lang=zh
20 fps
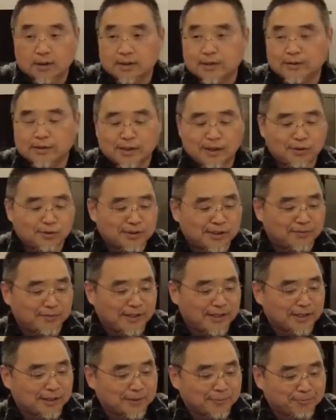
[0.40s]
各位弟兄姐
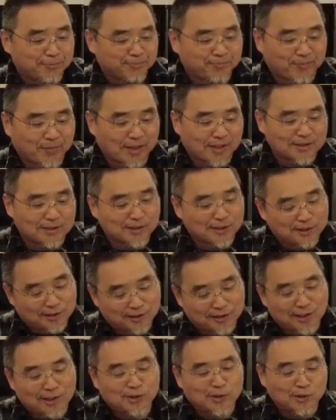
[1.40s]
妹啊，这
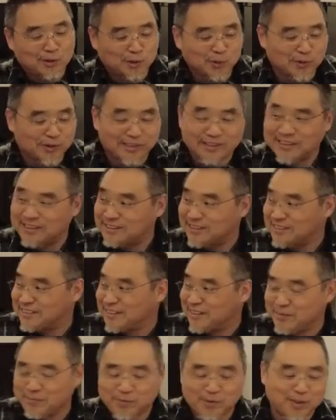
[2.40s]
弟兄就我一个，现
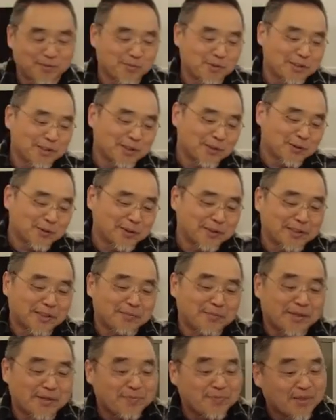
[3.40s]
在啊，目前都是姐
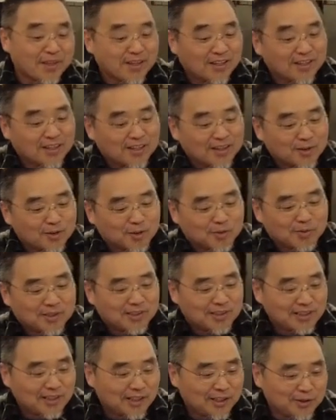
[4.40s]
妹。我们
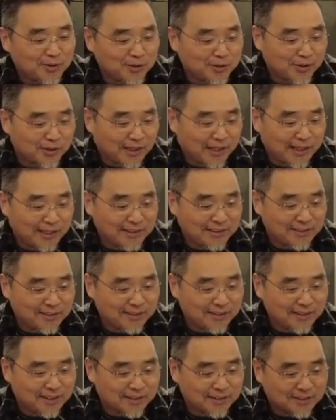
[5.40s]
今天就还
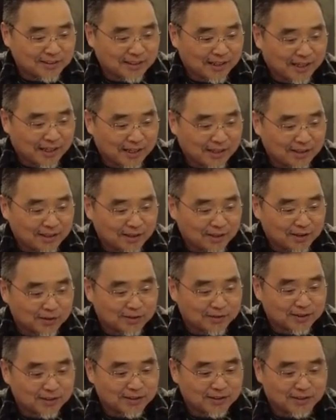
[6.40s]
是一样查
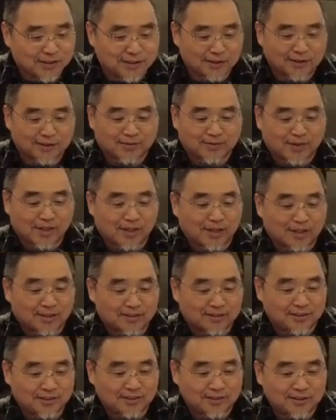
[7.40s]
考这个啊，
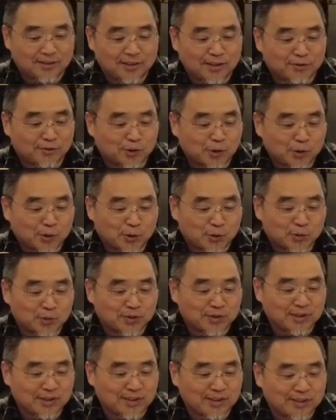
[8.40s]
其实是以佛所
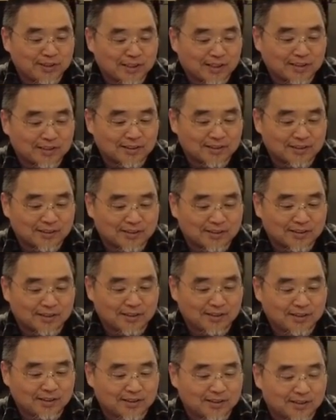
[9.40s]
书第一章的
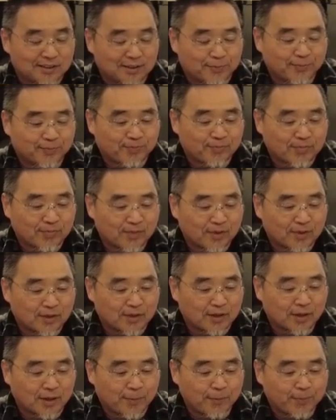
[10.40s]
第一节，
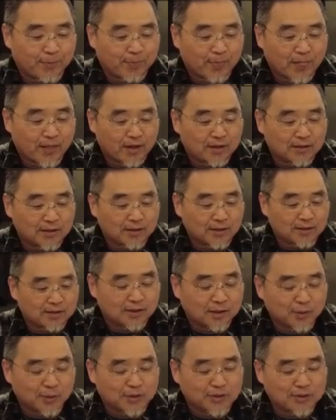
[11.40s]
这
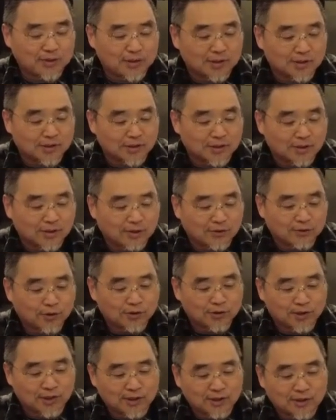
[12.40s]
经文是
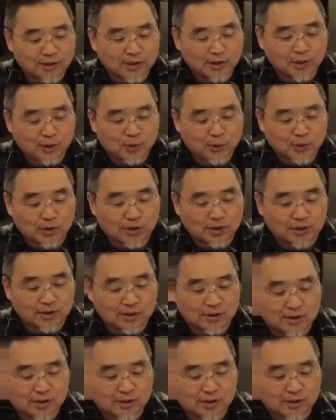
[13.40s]
奉神旨意做